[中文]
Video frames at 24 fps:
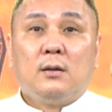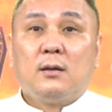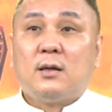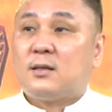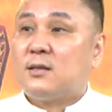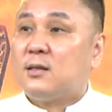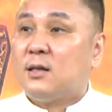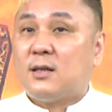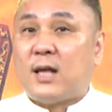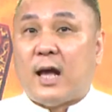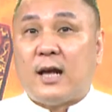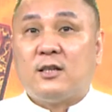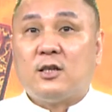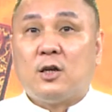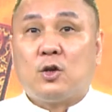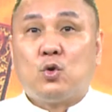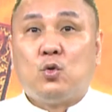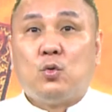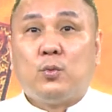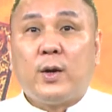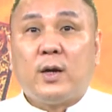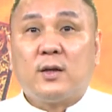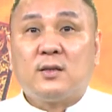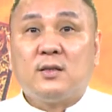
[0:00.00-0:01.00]
那这还叫
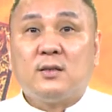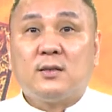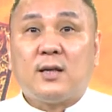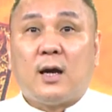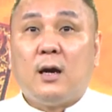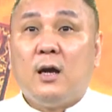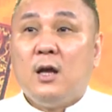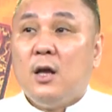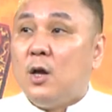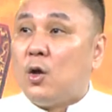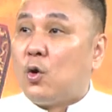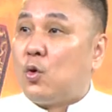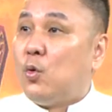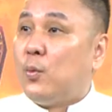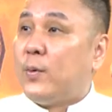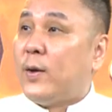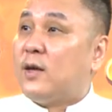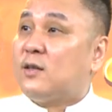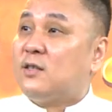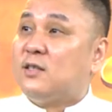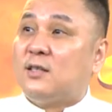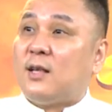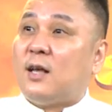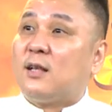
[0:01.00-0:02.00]
股票市场？股
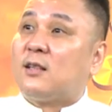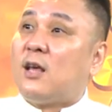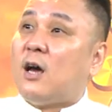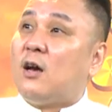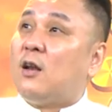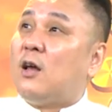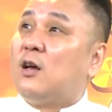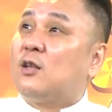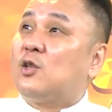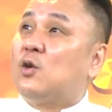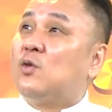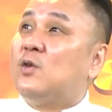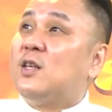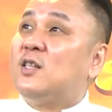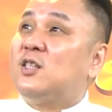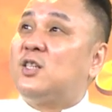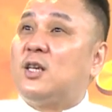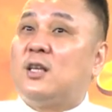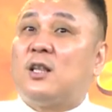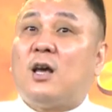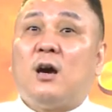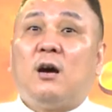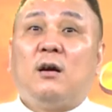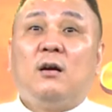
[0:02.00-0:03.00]
票市场套牢都能
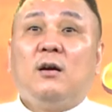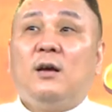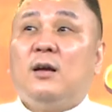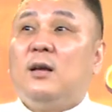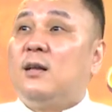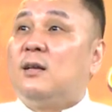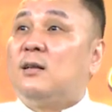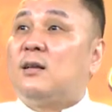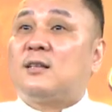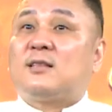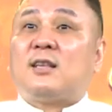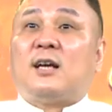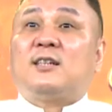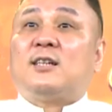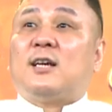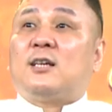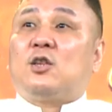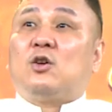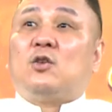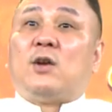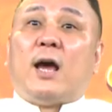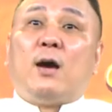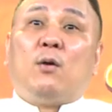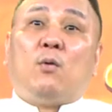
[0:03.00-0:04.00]
解套，那大家
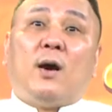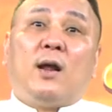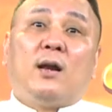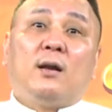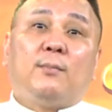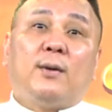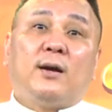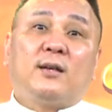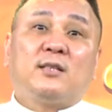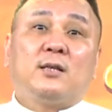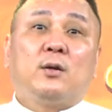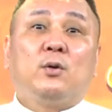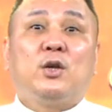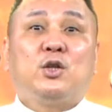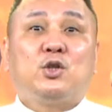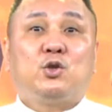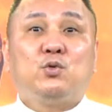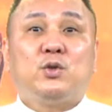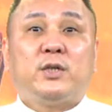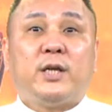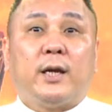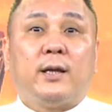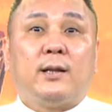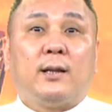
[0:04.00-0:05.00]
都来玩了吗？谁会
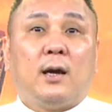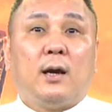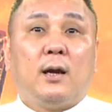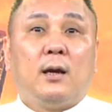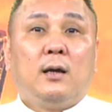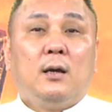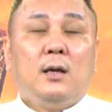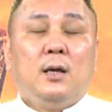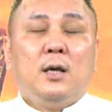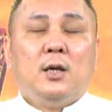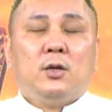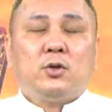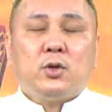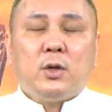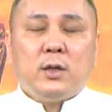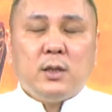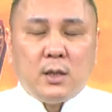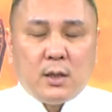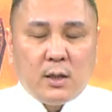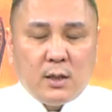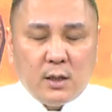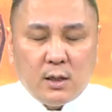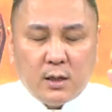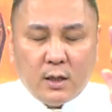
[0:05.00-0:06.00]
输钱呢？所以
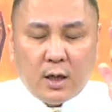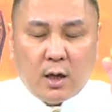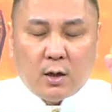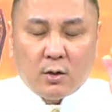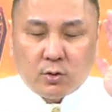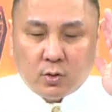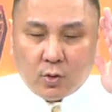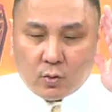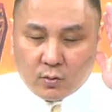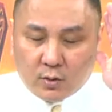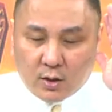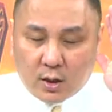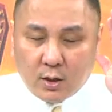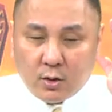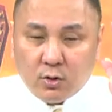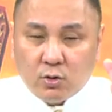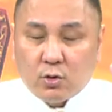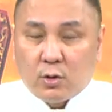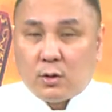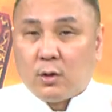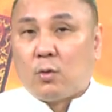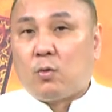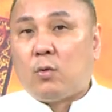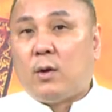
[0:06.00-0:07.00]
你一定要有这种停
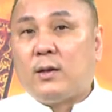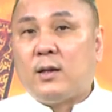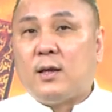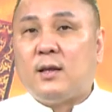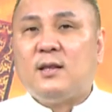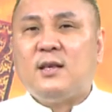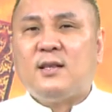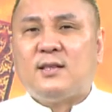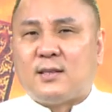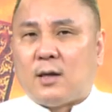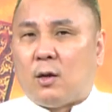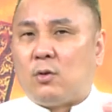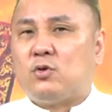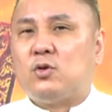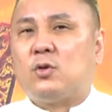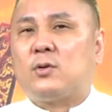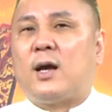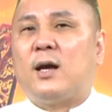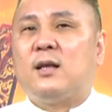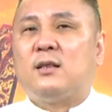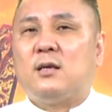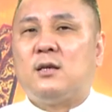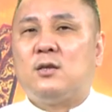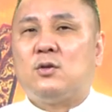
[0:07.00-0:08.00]
损的观念，你早就
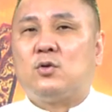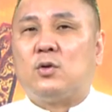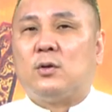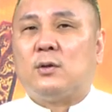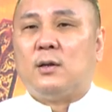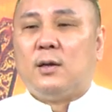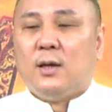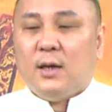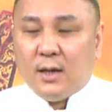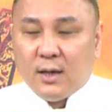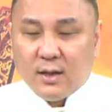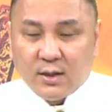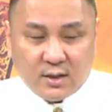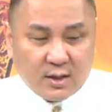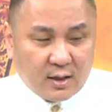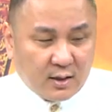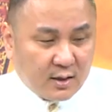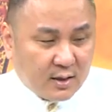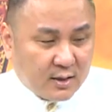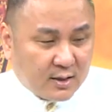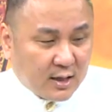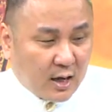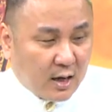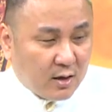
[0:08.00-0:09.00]
该停损。像
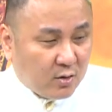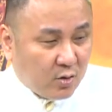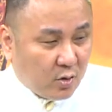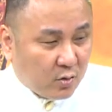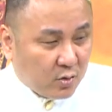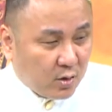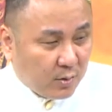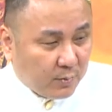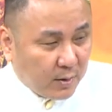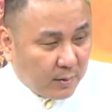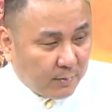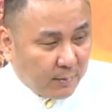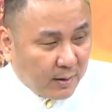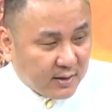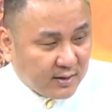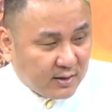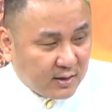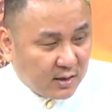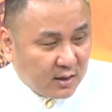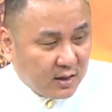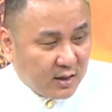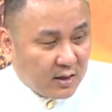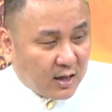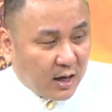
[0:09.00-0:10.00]
那个长隆有没有买
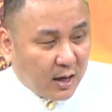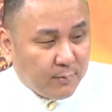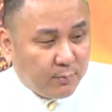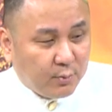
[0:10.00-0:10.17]
这里的